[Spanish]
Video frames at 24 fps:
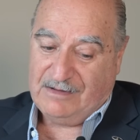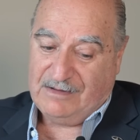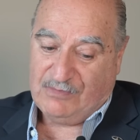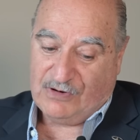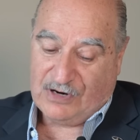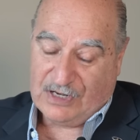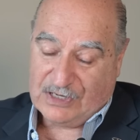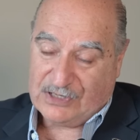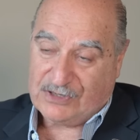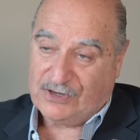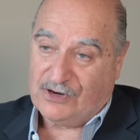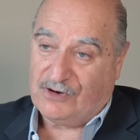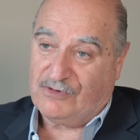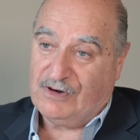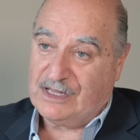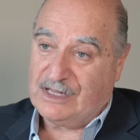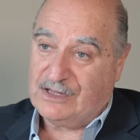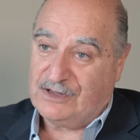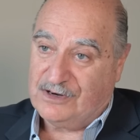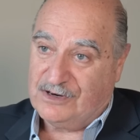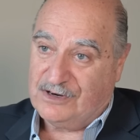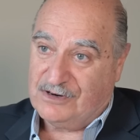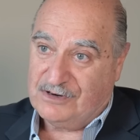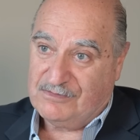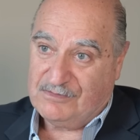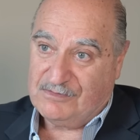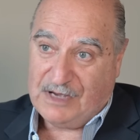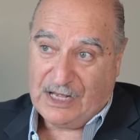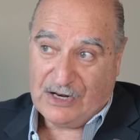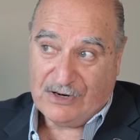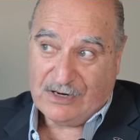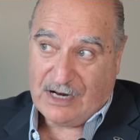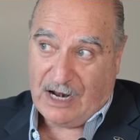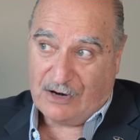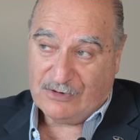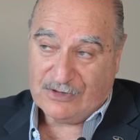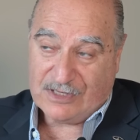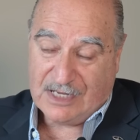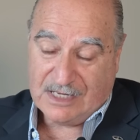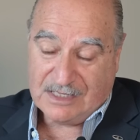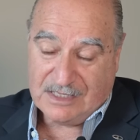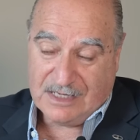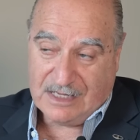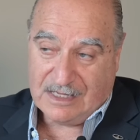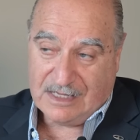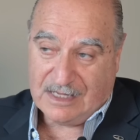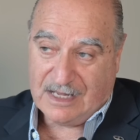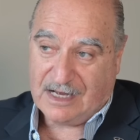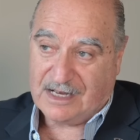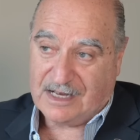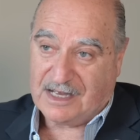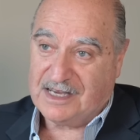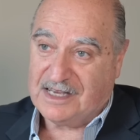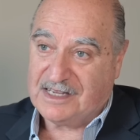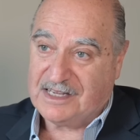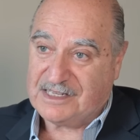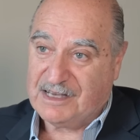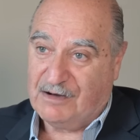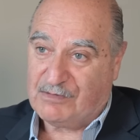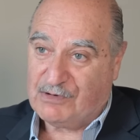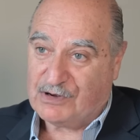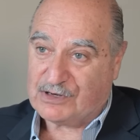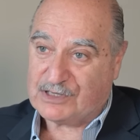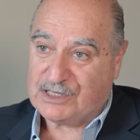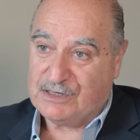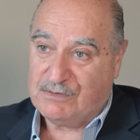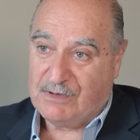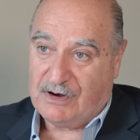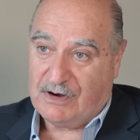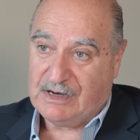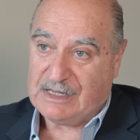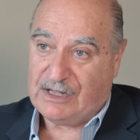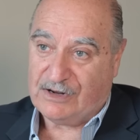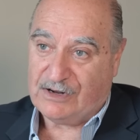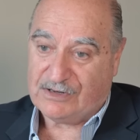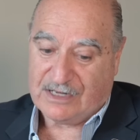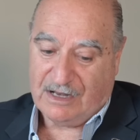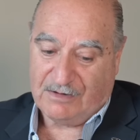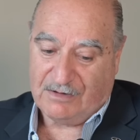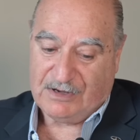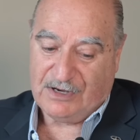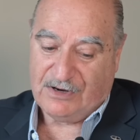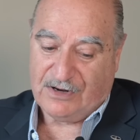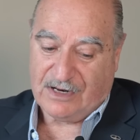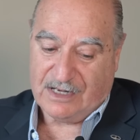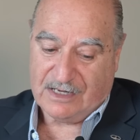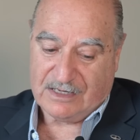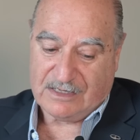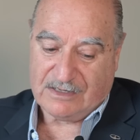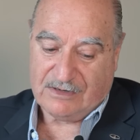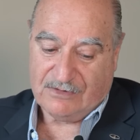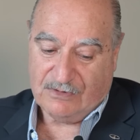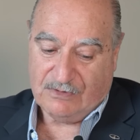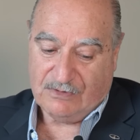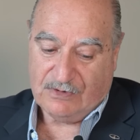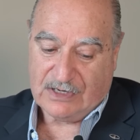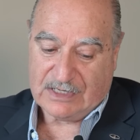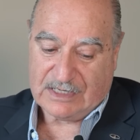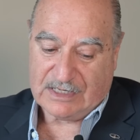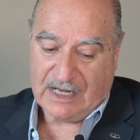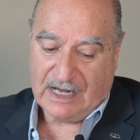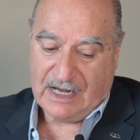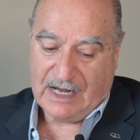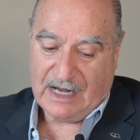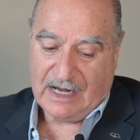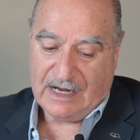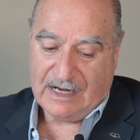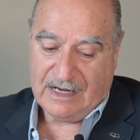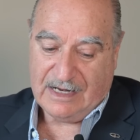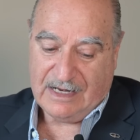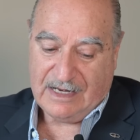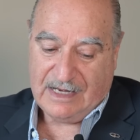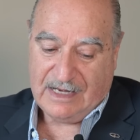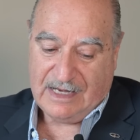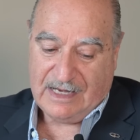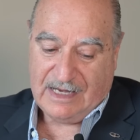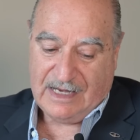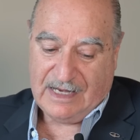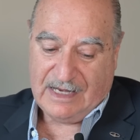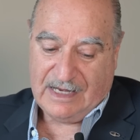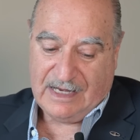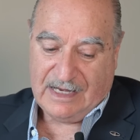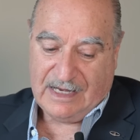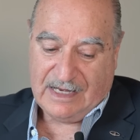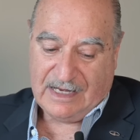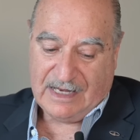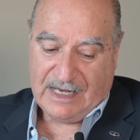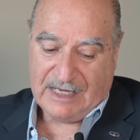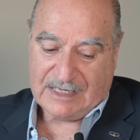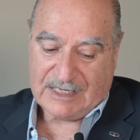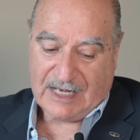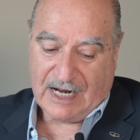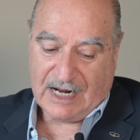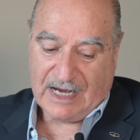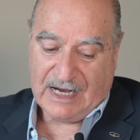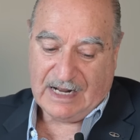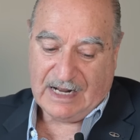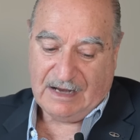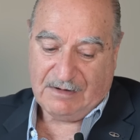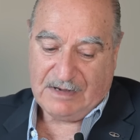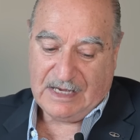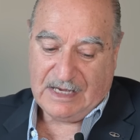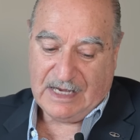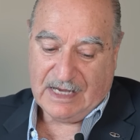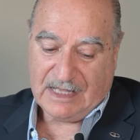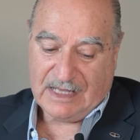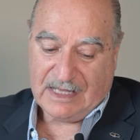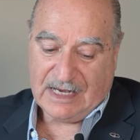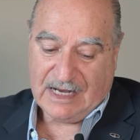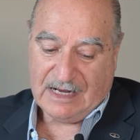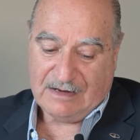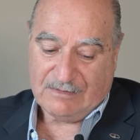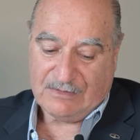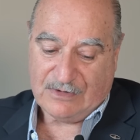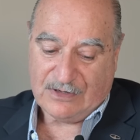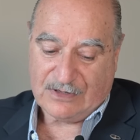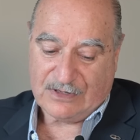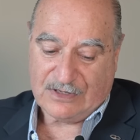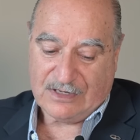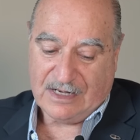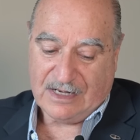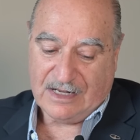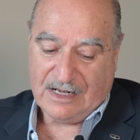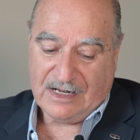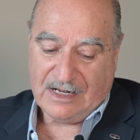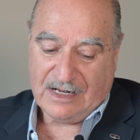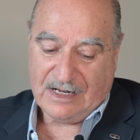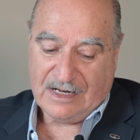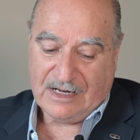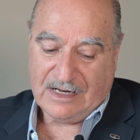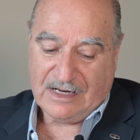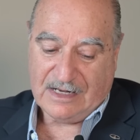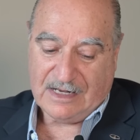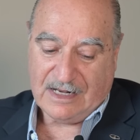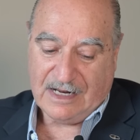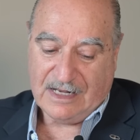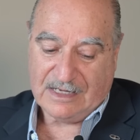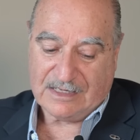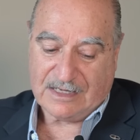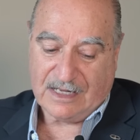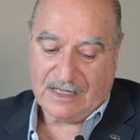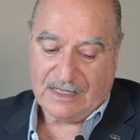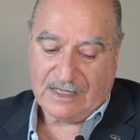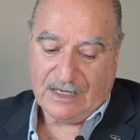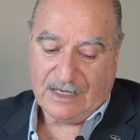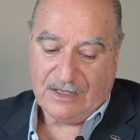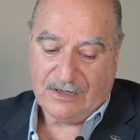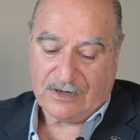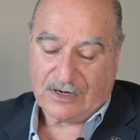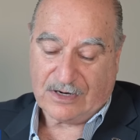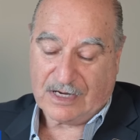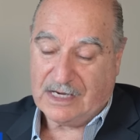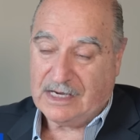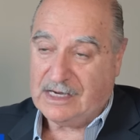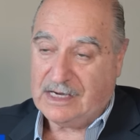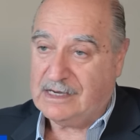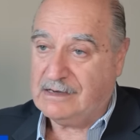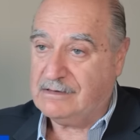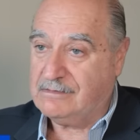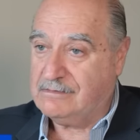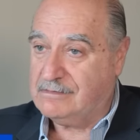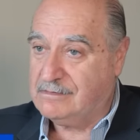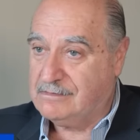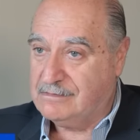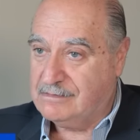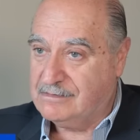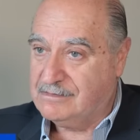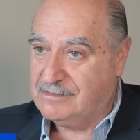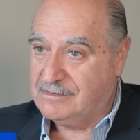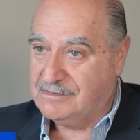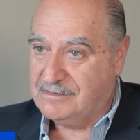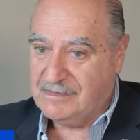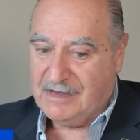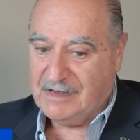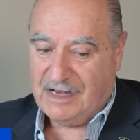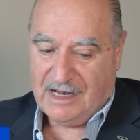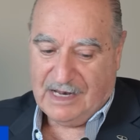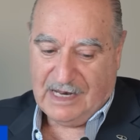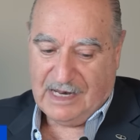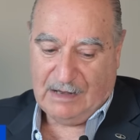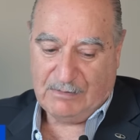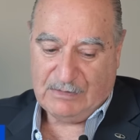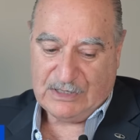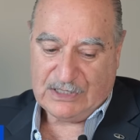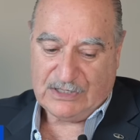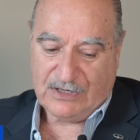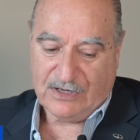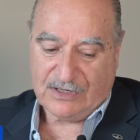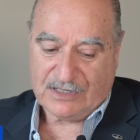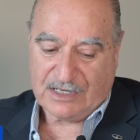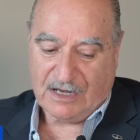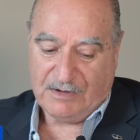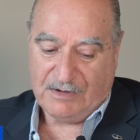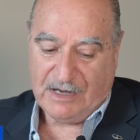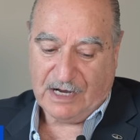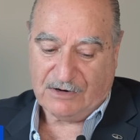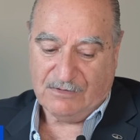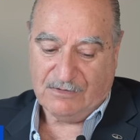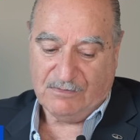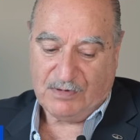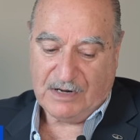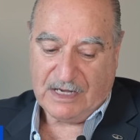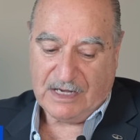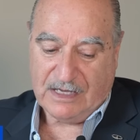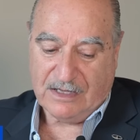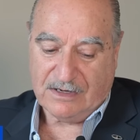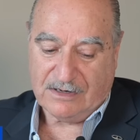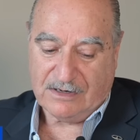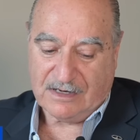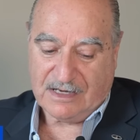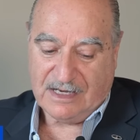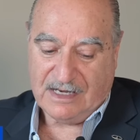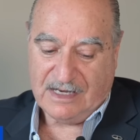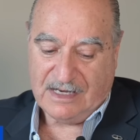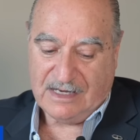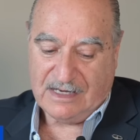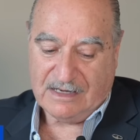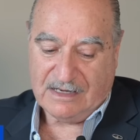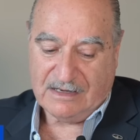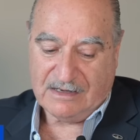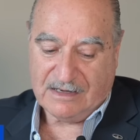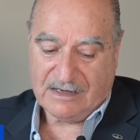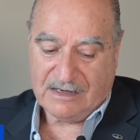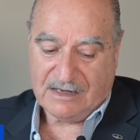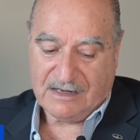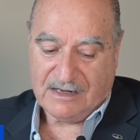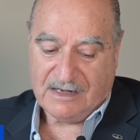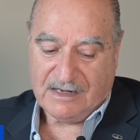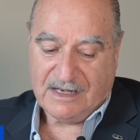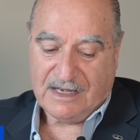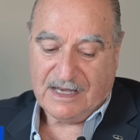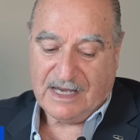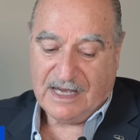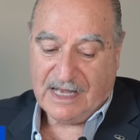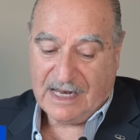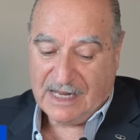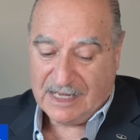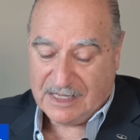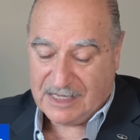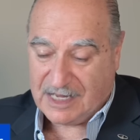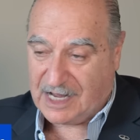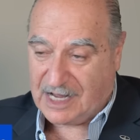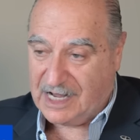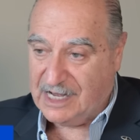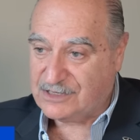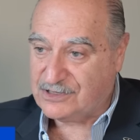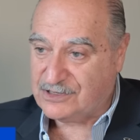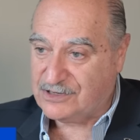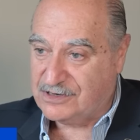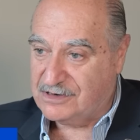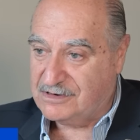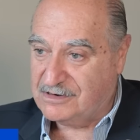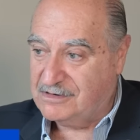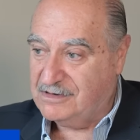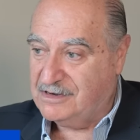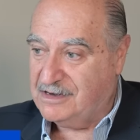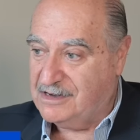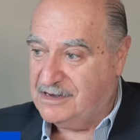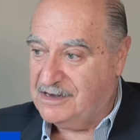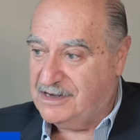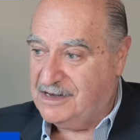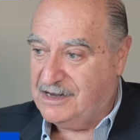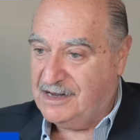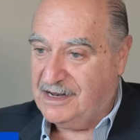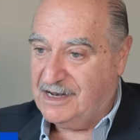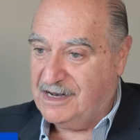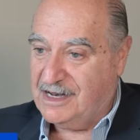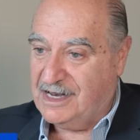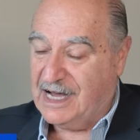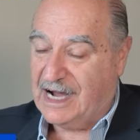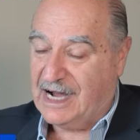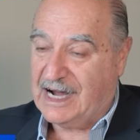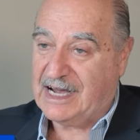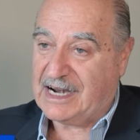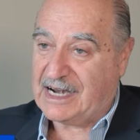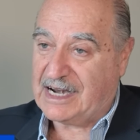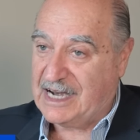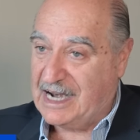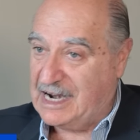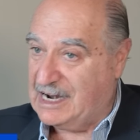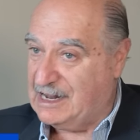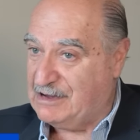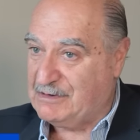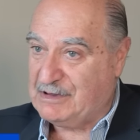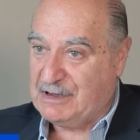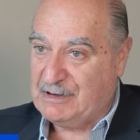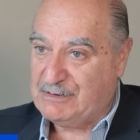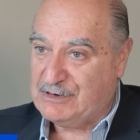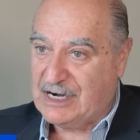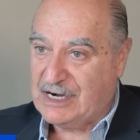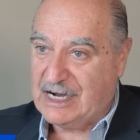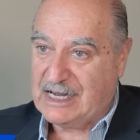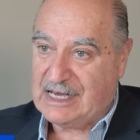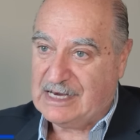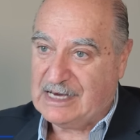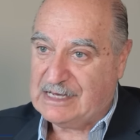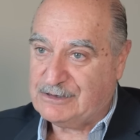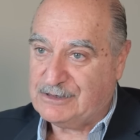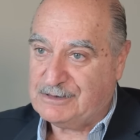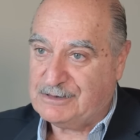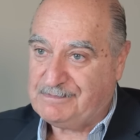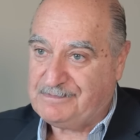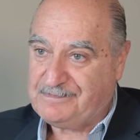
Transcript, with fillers: Por eso cuando vieron las lucecitas que se aproximaban de los aviones, hubo esa, algarabía, digamos, en el sentido que la misión se había cumplido y en este caso la carrera la habíamos ganado.